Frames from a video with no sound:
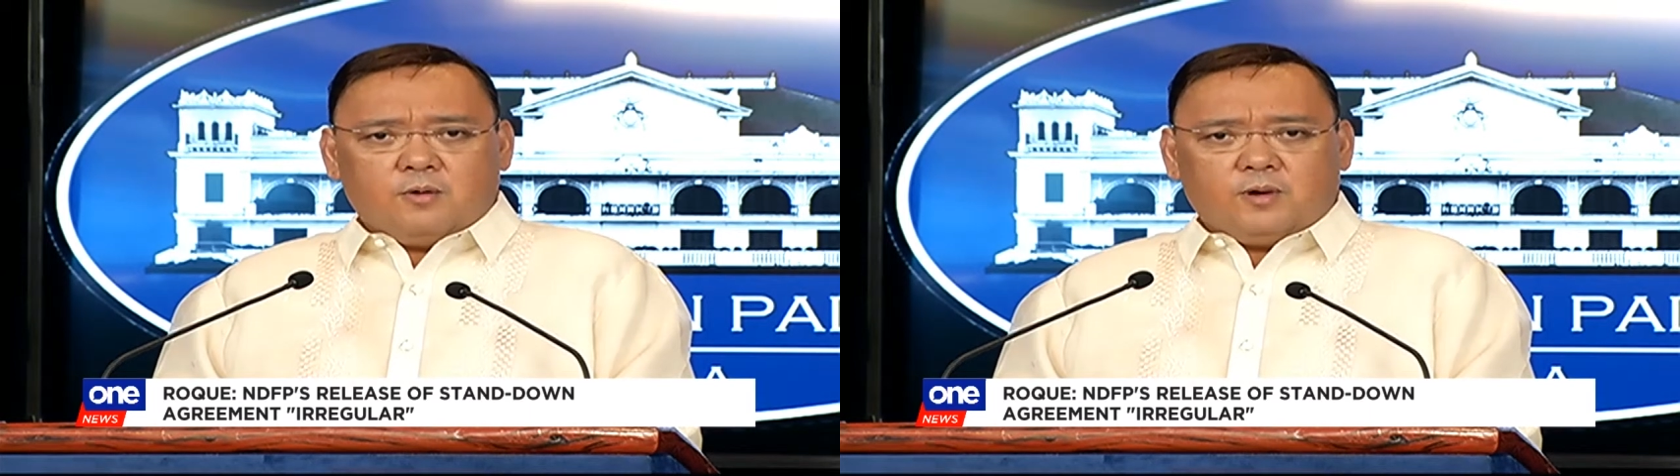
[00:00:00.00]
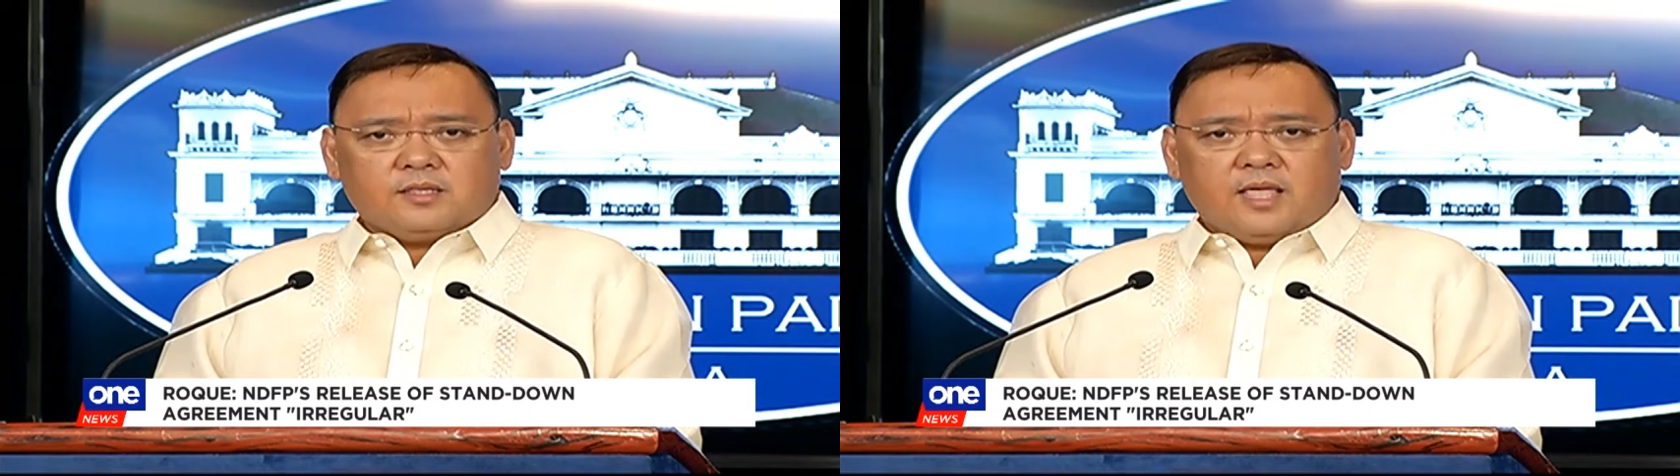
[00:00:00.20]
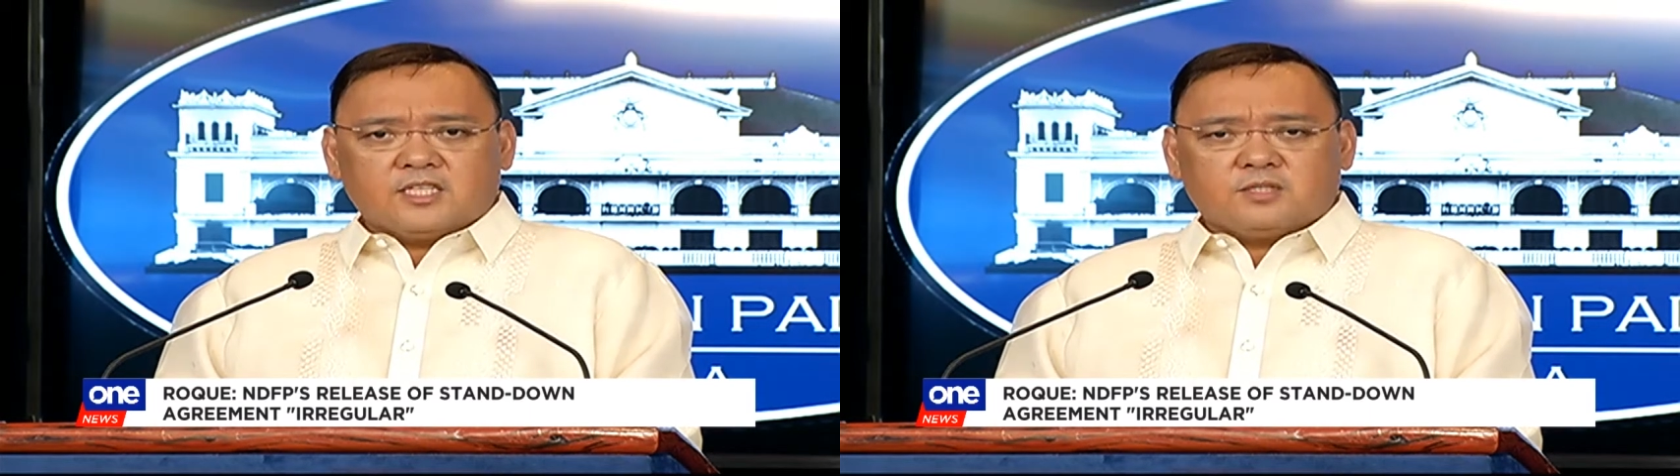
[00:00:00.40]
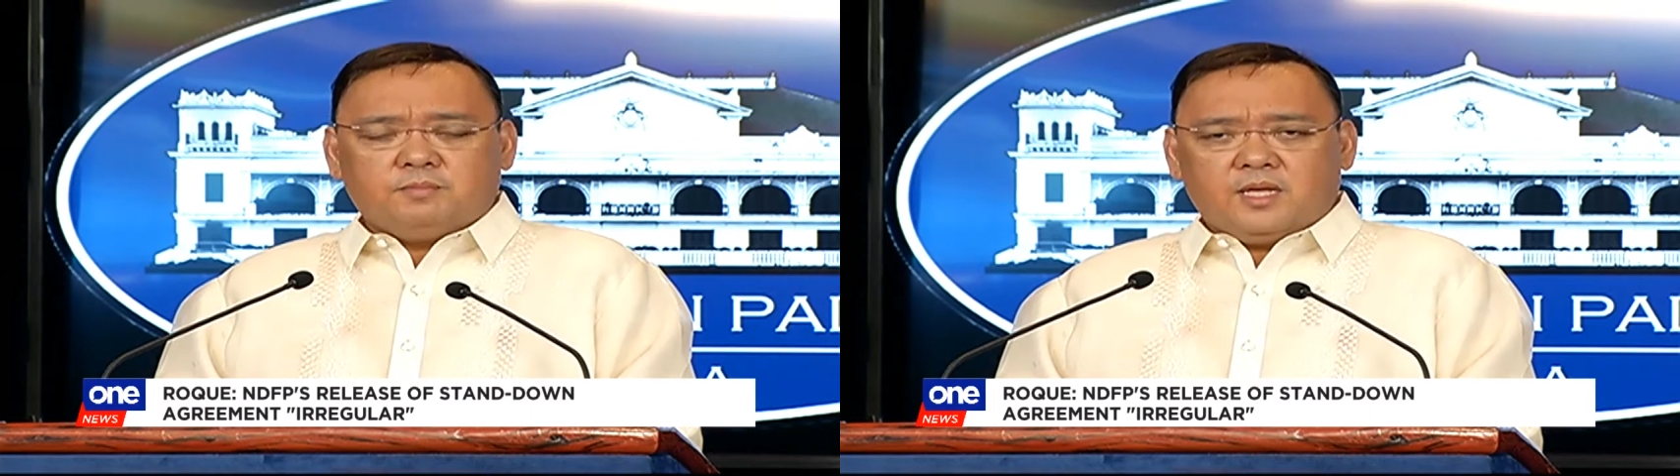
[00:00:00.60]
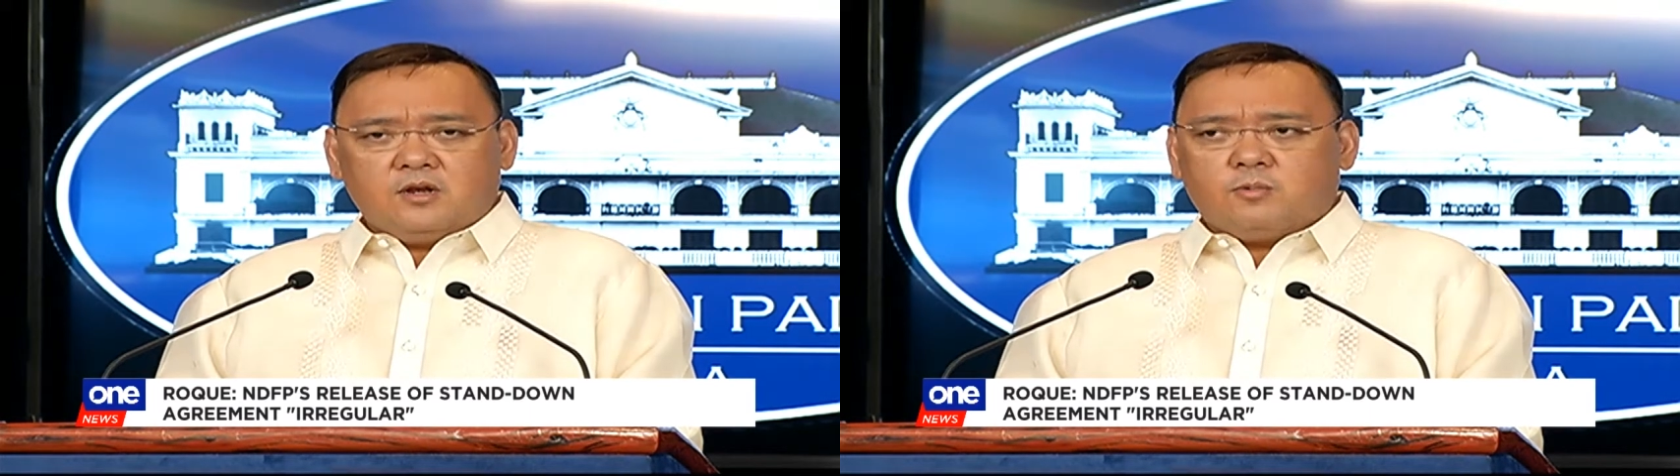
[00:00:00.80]
what has
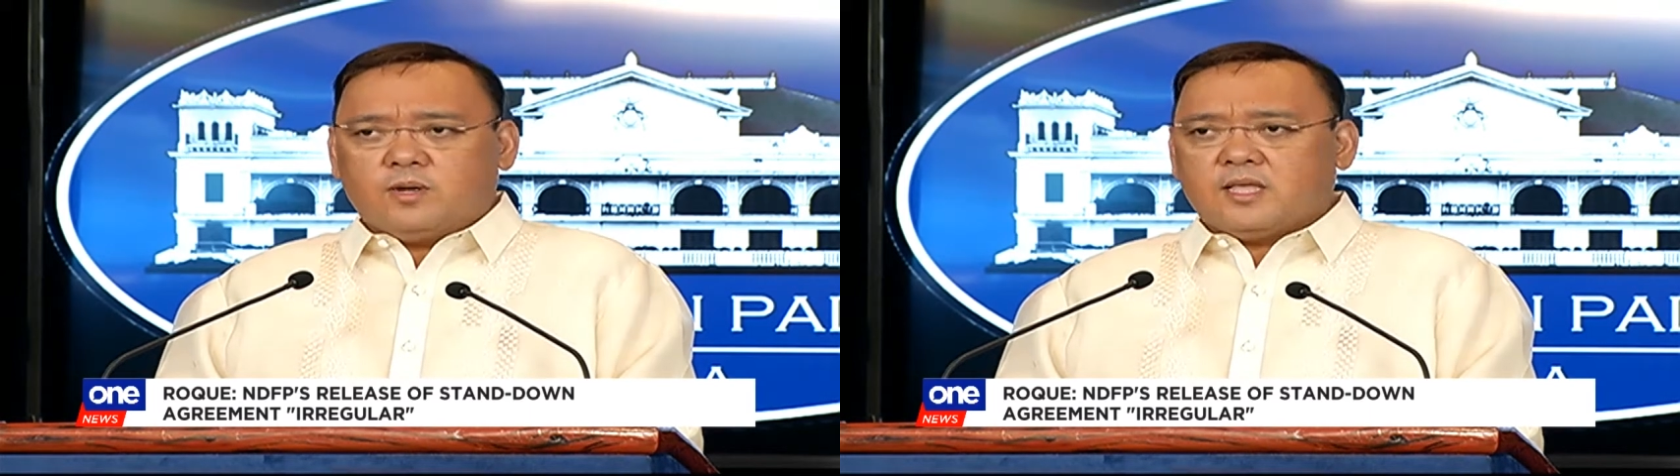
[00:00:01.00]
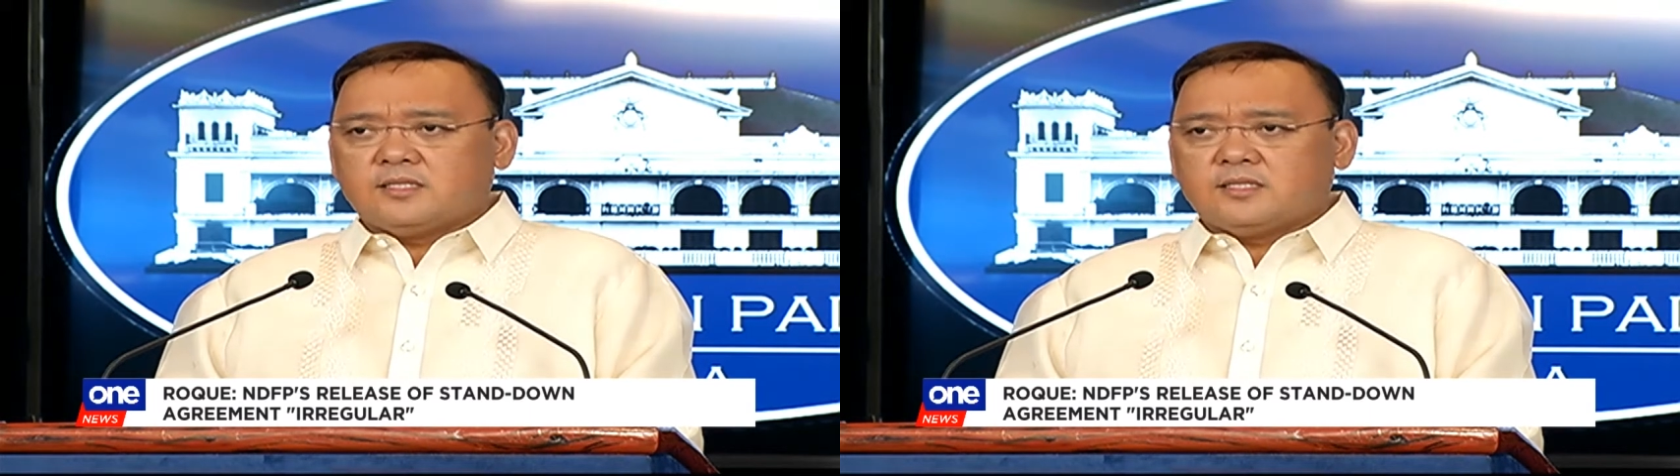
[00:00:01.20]
been or what